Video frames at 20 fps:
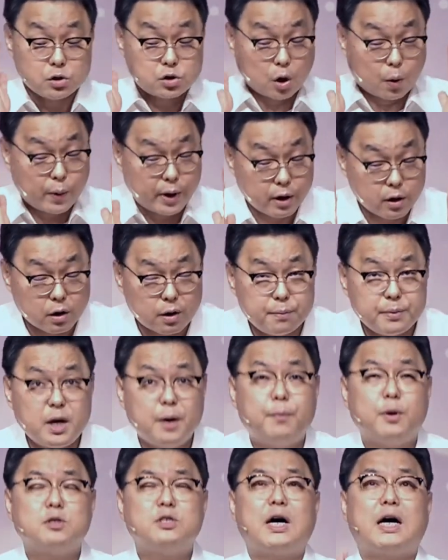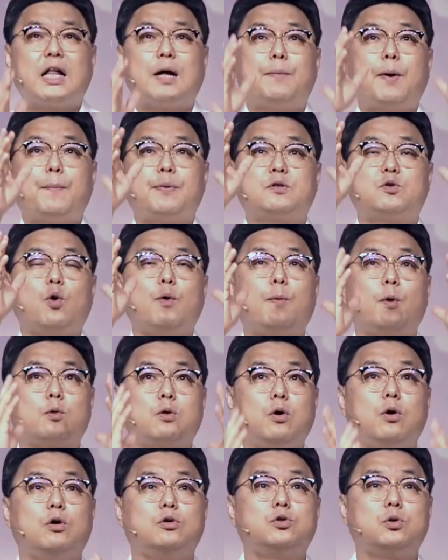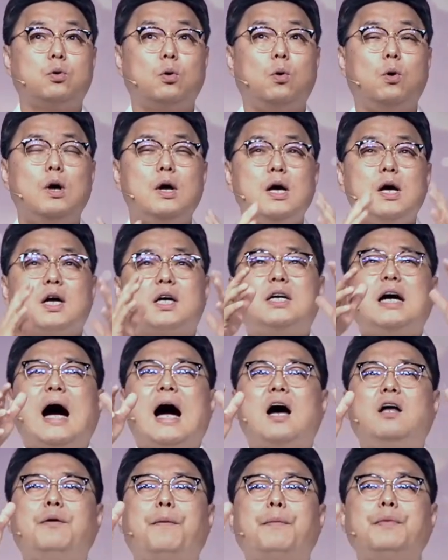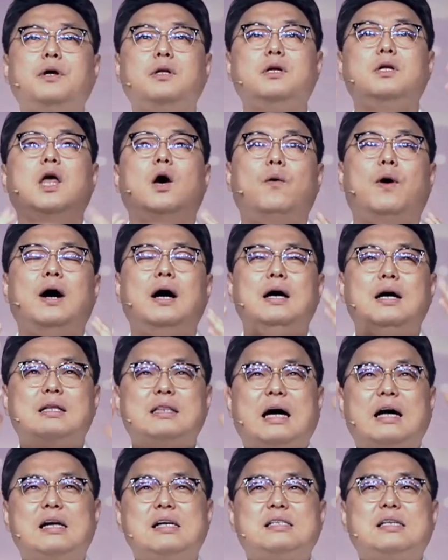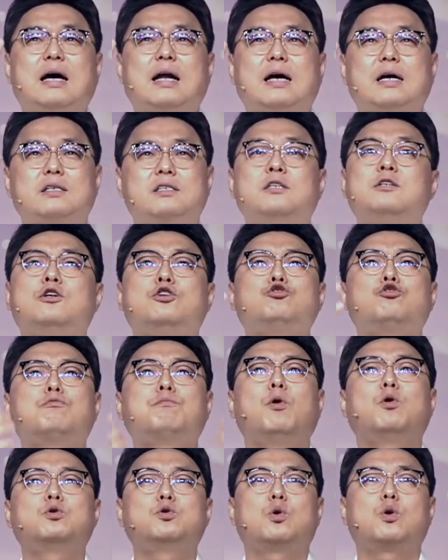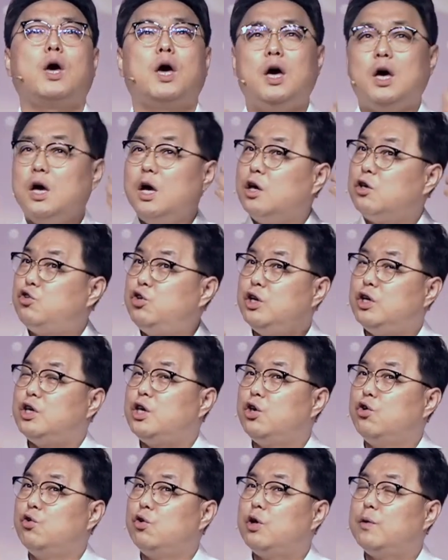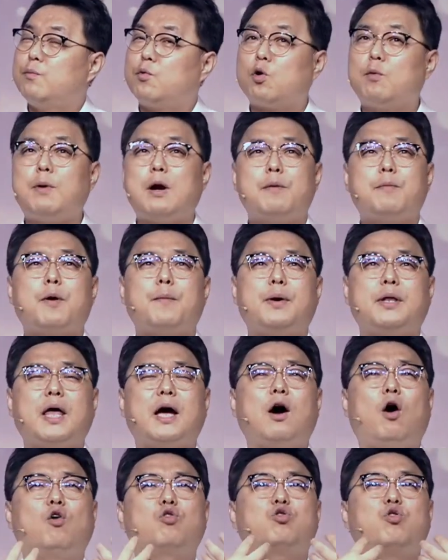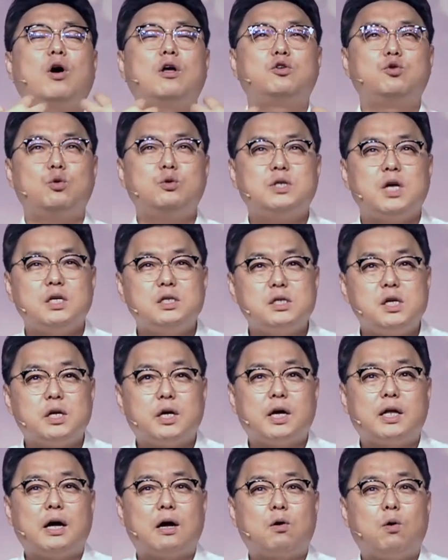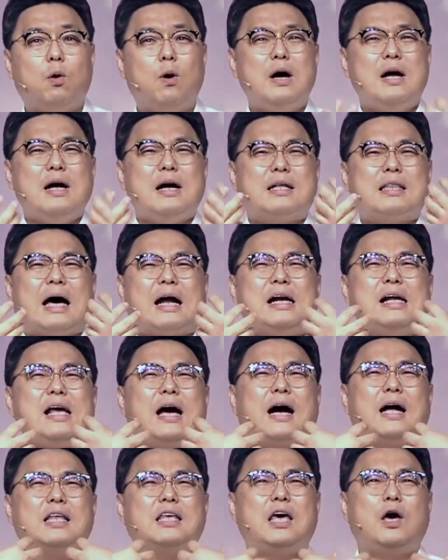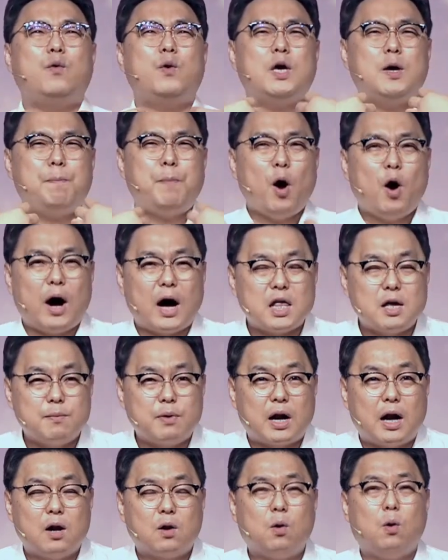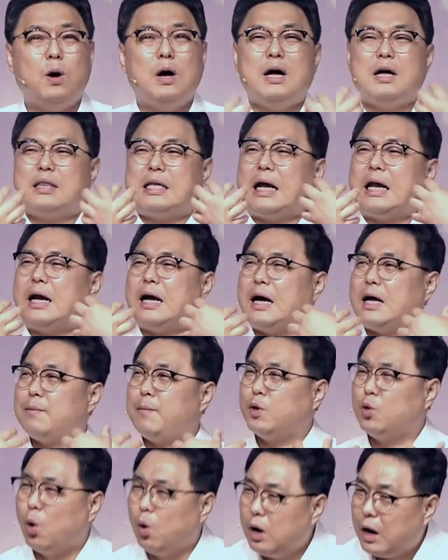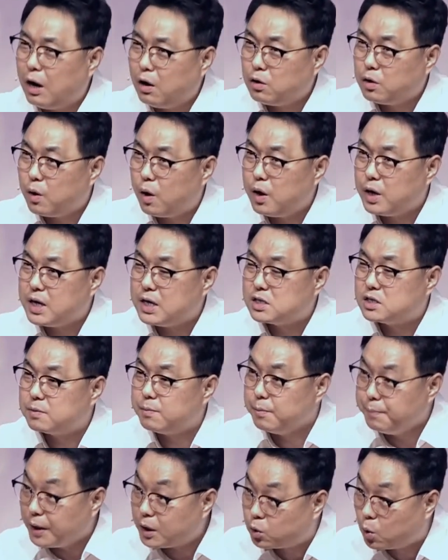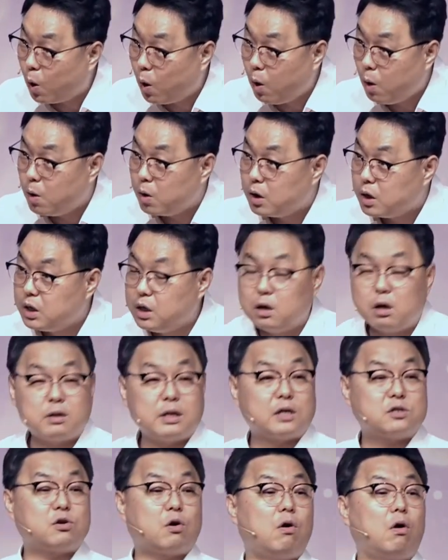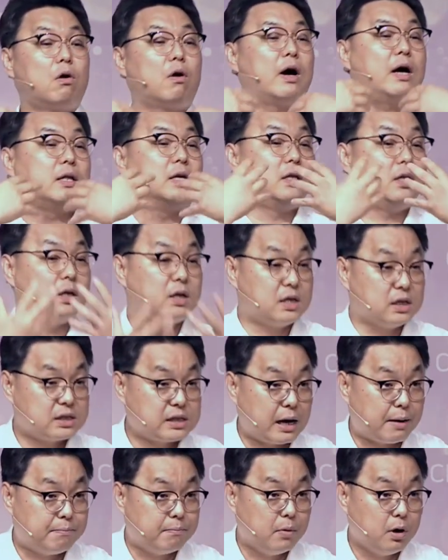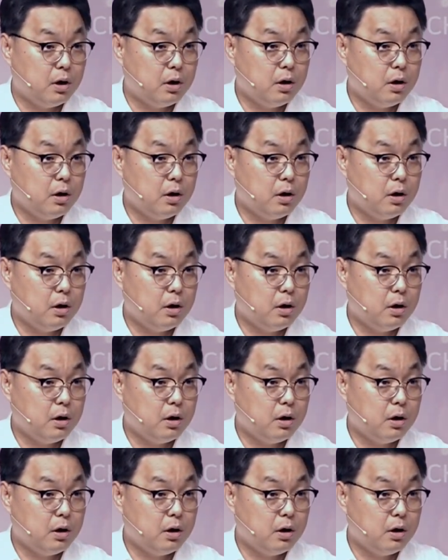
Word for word: 저와 여러분들이 먼저 하나님 앞에서 회복되어지고 그 한없는 은혜와 나를 사랑하시는 그 축복 속에 귀 기울임으로 말미암아 내가 어떠한 존재인지를 깨닫고 나를 향한 계획이 평안임을 알고 나를 향하면 놀라운 계획이 있음을 믿고 일어나서 걸어가는 그 삶.